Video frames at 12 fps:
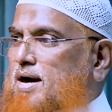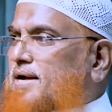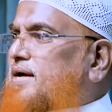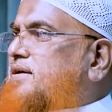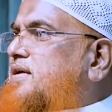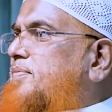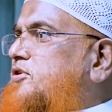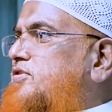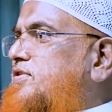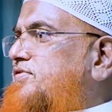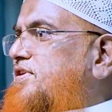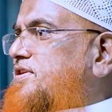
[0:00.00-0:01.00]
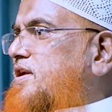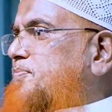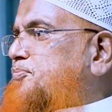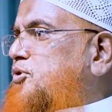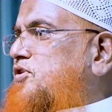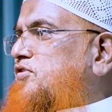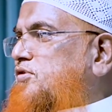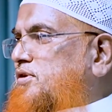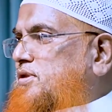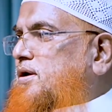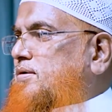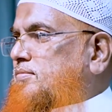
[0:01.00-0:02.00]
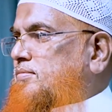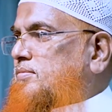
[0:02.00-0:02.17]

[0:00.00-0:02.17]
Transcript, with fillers: আর একটা বিষয় হচ্ছে সেটা প্রতিযোগিতা